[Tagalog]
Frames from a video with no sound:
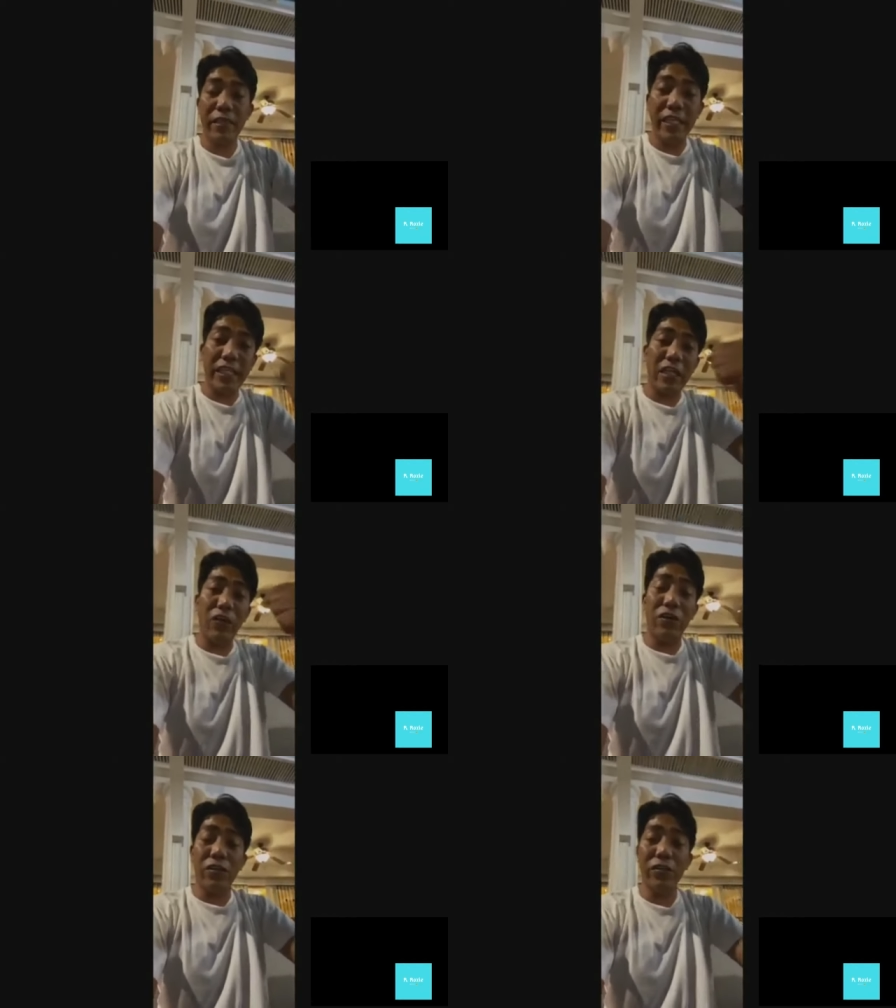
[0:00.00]
Matigas
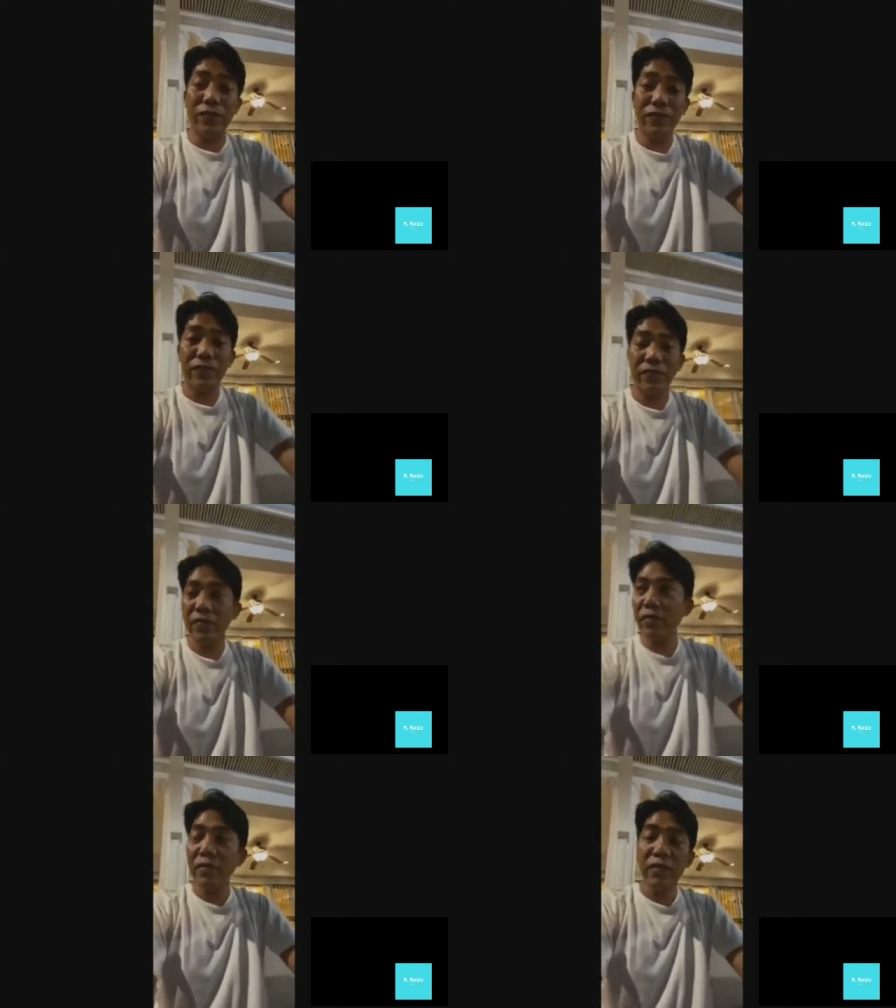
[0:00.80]
ako.
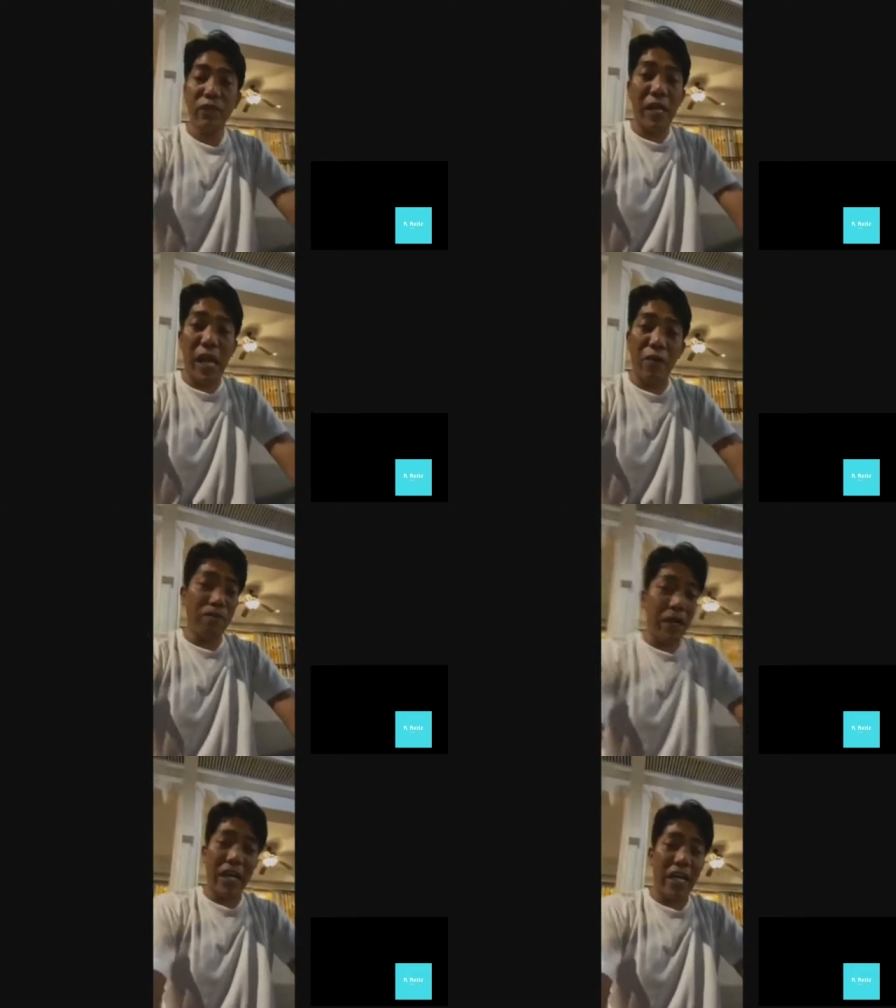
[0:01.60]
Wala akong
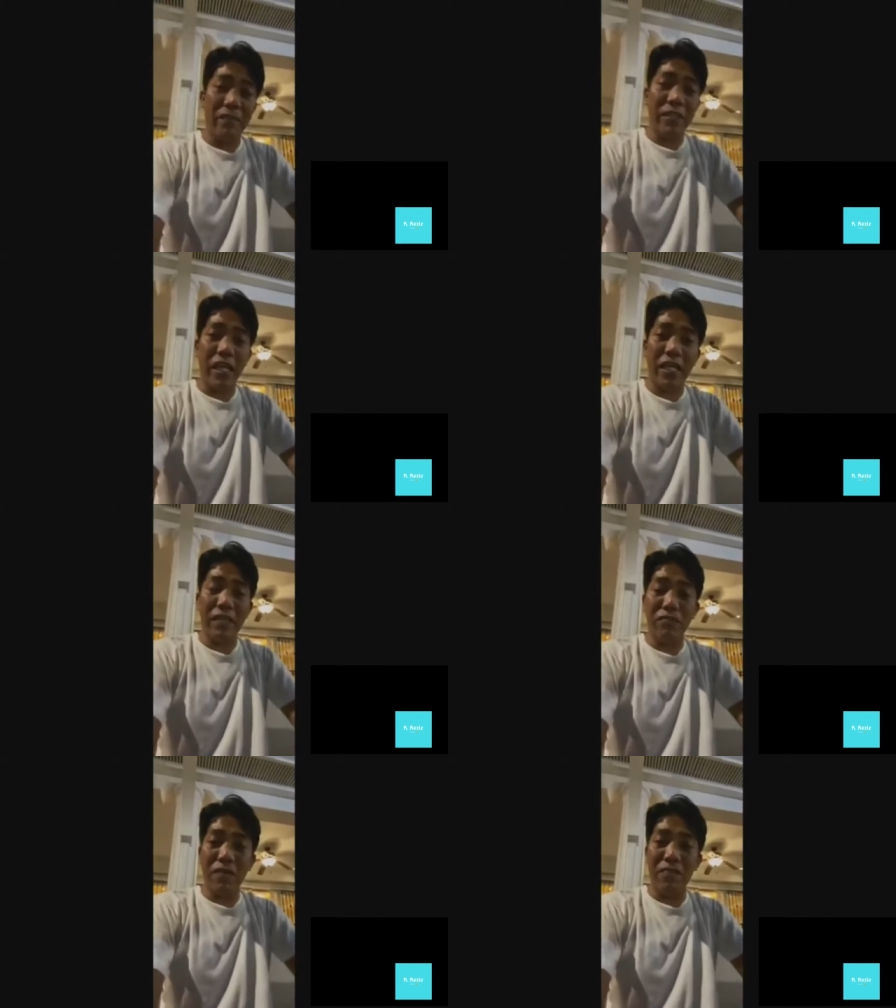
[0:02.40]
pakialam sa lahat
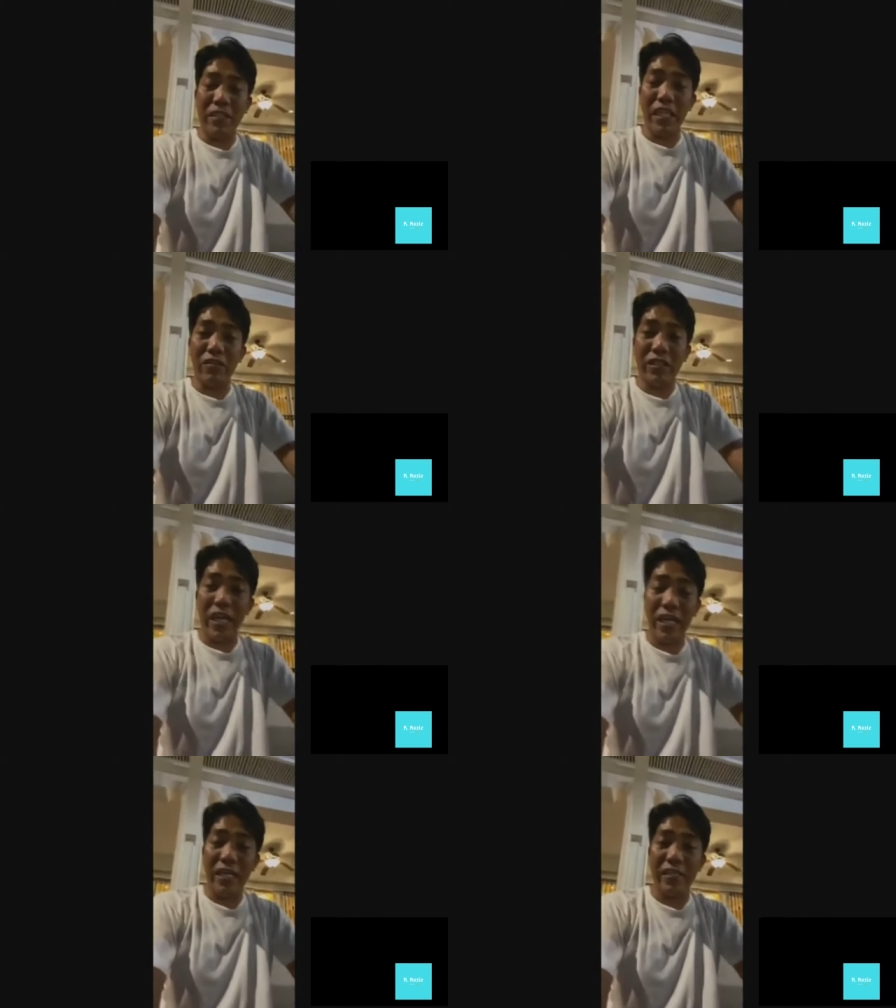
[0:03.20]
ng bumabati ko sa
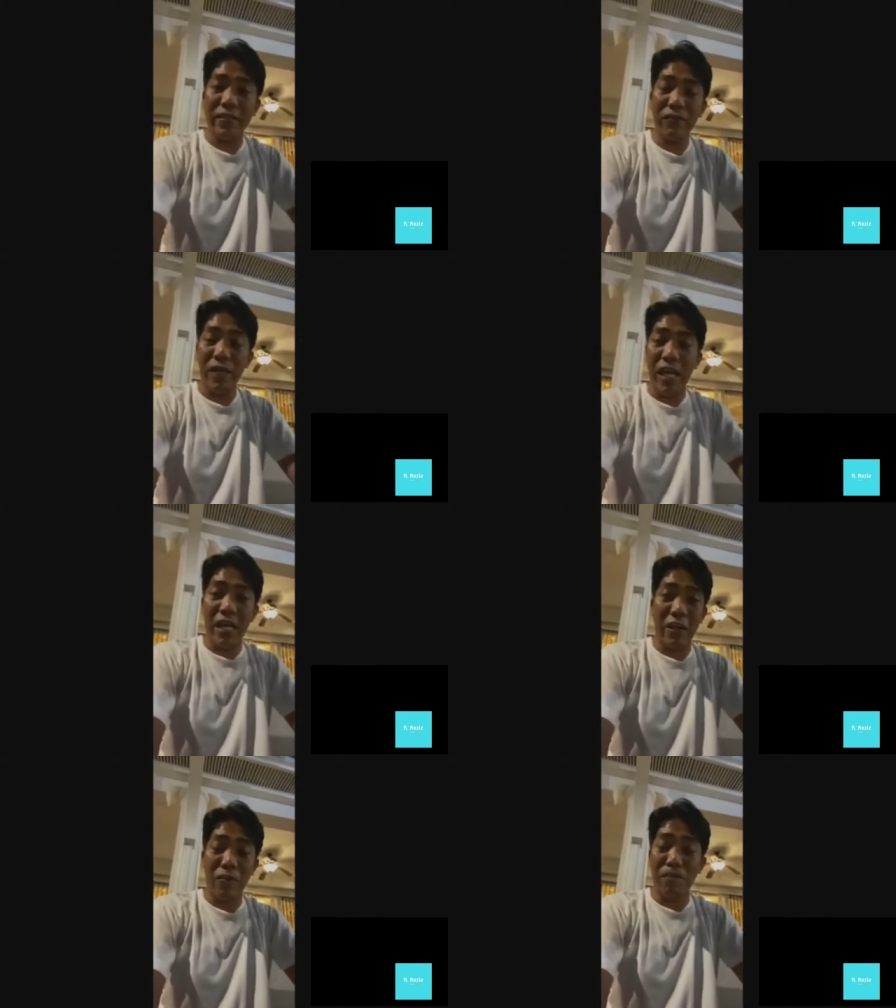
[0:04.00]
akin. Wala
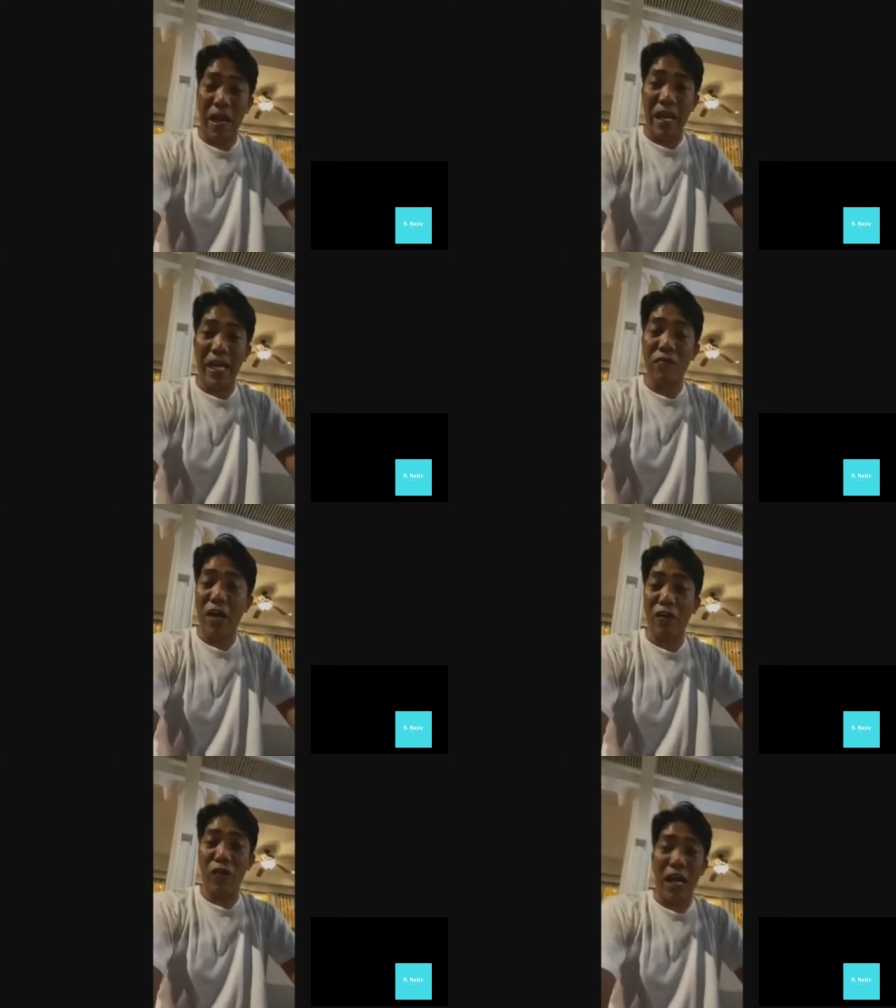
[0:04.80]
rin akong pakialam kung
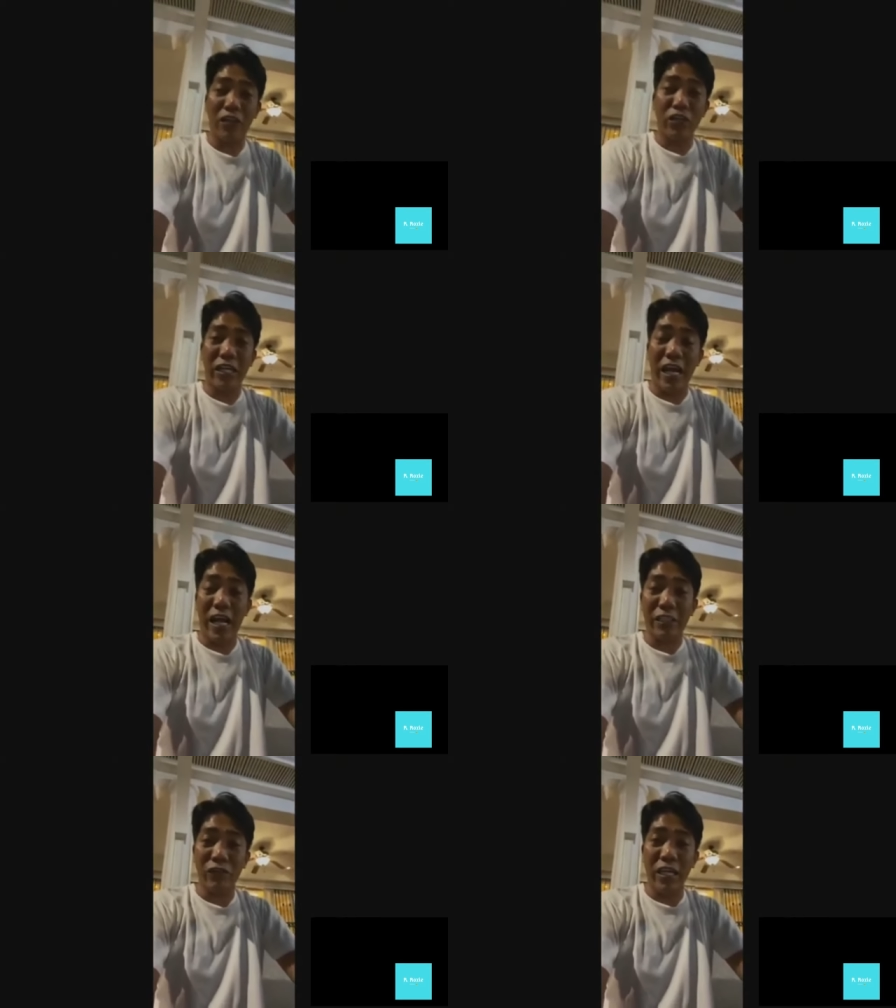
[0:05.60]
anong kaso
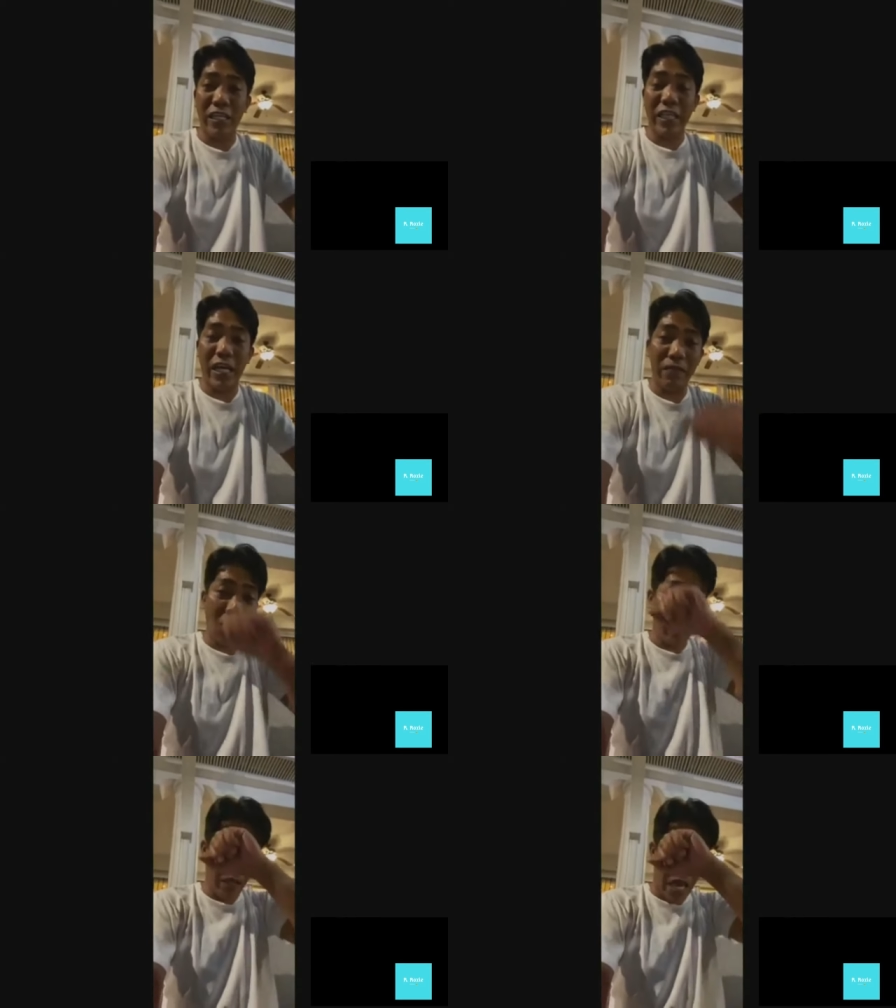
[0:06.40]
ikakaso nila sa akin,
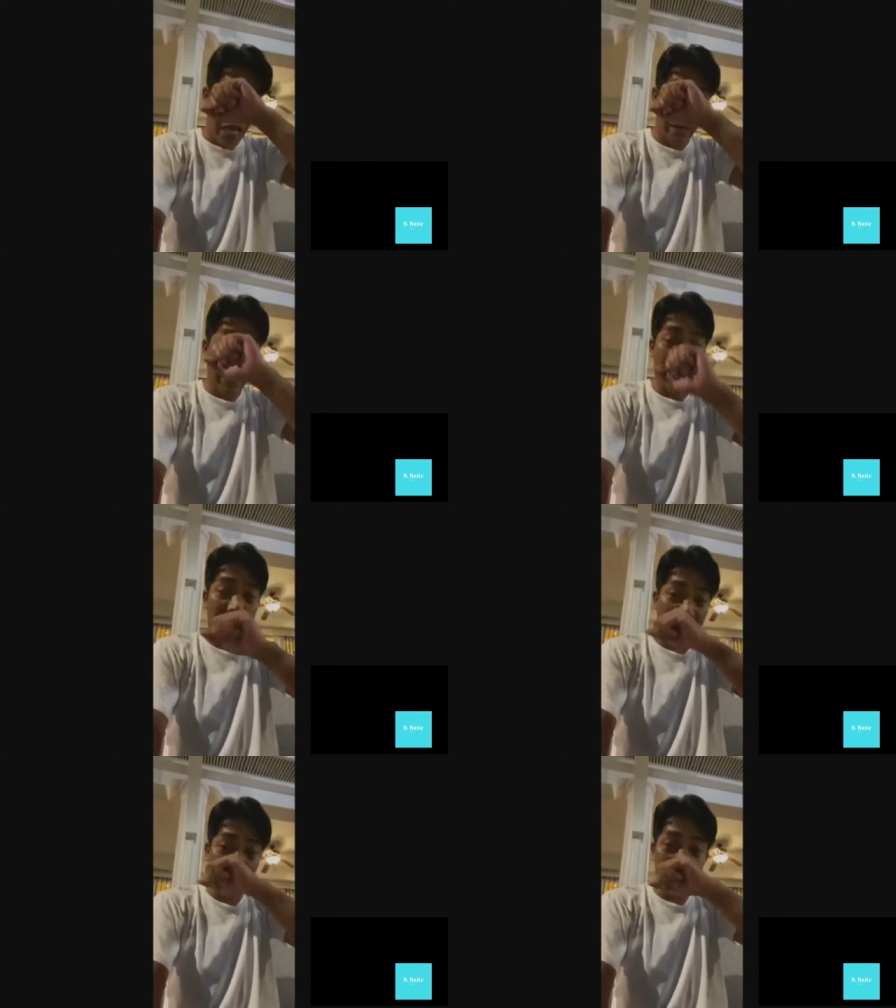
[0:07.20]
Mayor. Haharapin ko
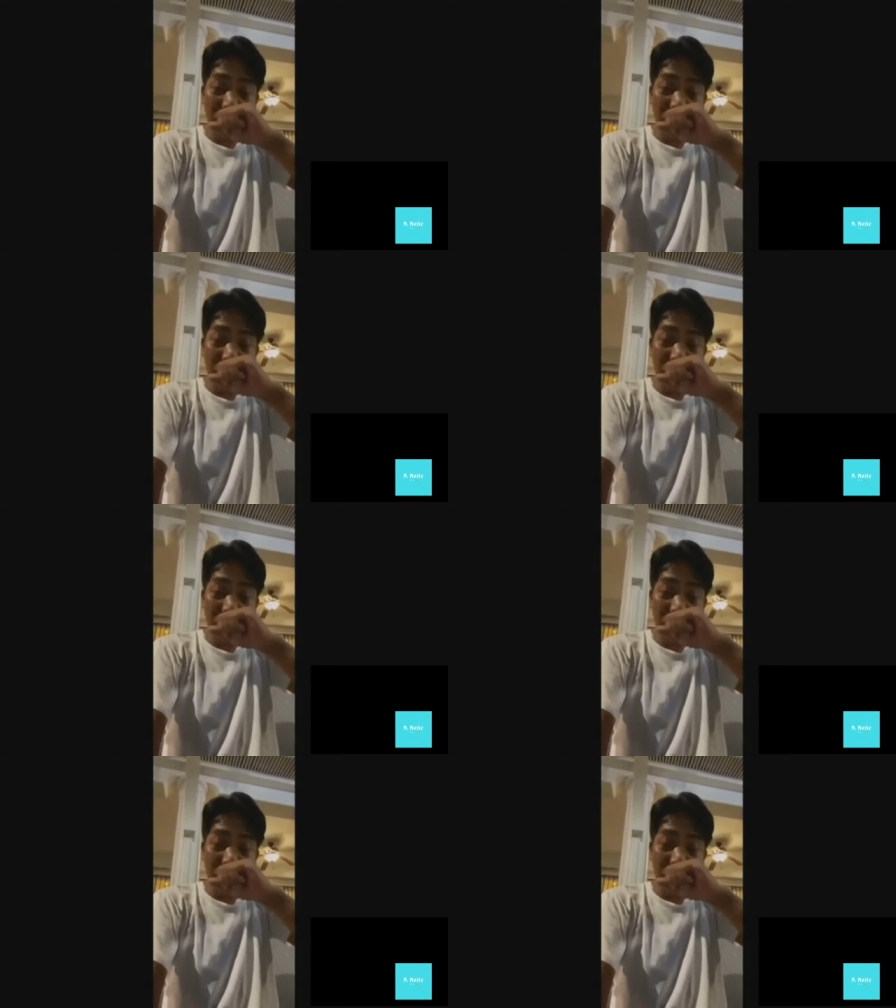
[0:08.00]
yan.